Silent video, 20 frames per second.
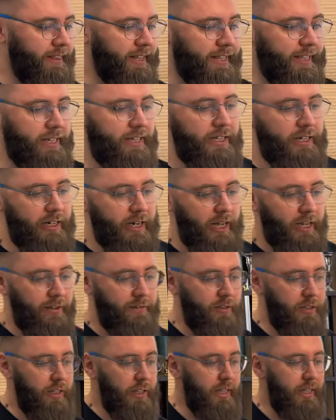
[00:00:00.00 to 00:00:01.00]
такие
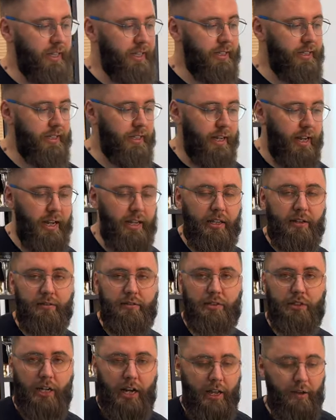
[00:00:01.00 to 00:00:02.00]
раковины идеально
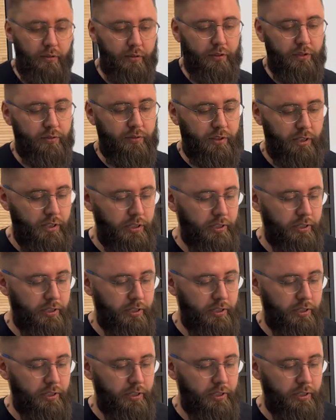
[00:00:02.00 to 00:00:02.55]
встраиваются в три